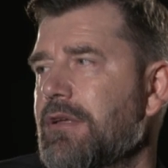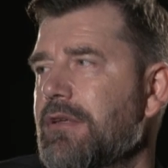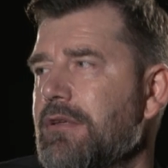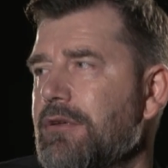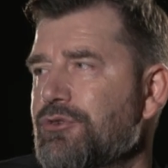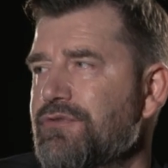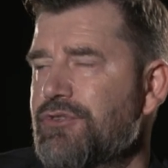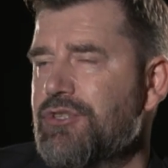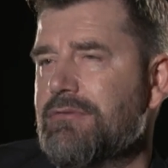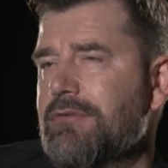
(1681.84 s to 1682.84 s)
y,
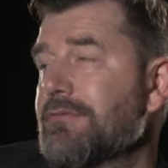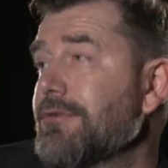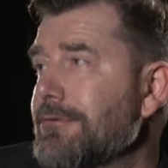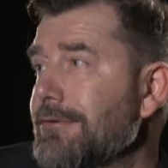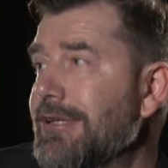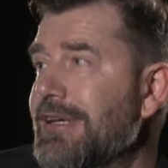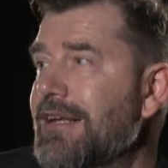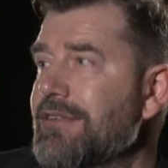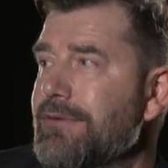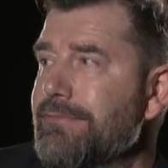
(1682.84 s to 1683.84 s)
oczywiście to, no to
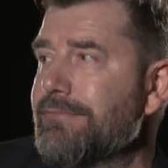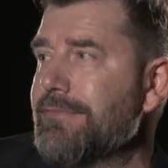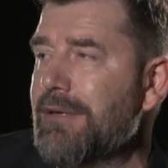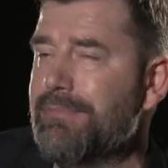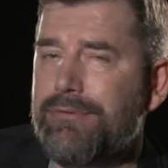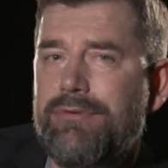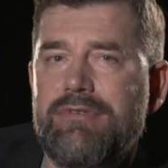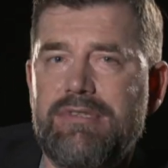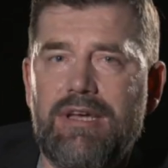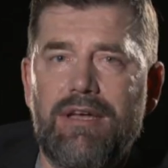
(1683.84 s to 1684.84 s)
generalnie jakby to
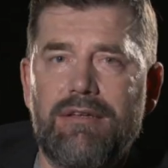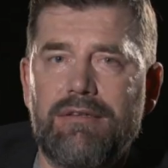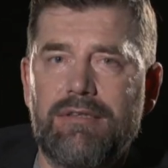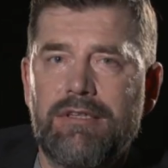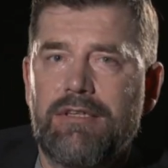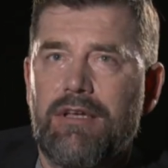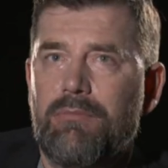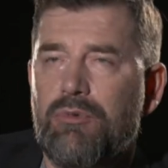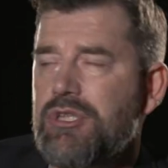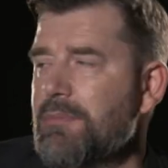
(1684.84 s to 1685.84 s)
jest taka,
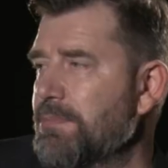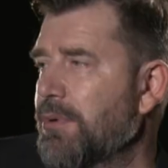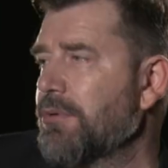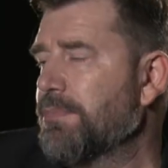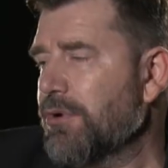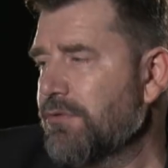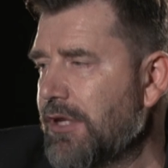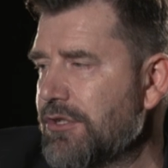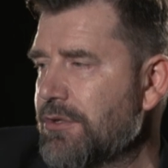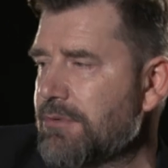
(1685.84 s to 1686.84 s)
można by po,
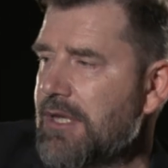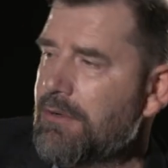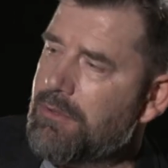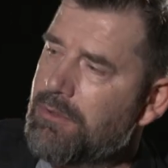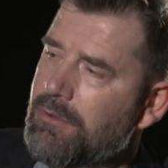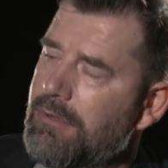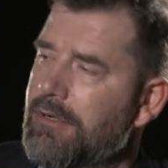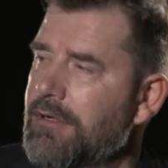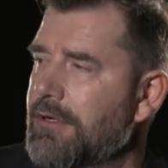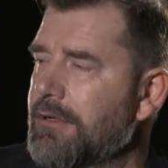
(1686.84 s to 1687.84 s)
porównać tą całą,
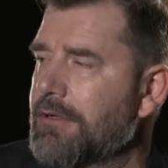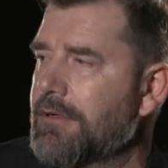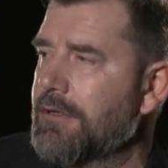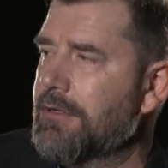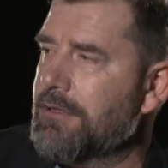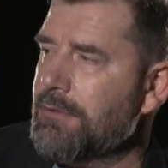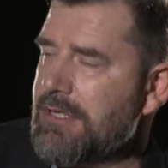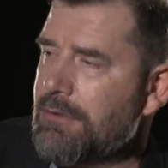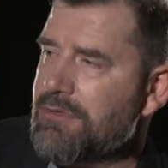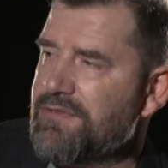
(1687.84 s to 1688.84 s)
y, tą
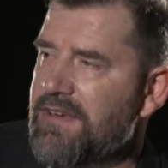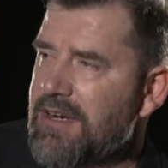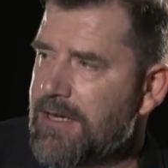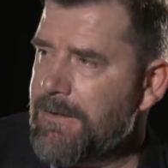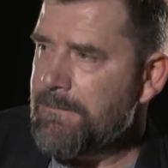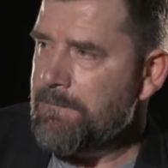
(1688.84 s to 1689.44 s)
całą sferę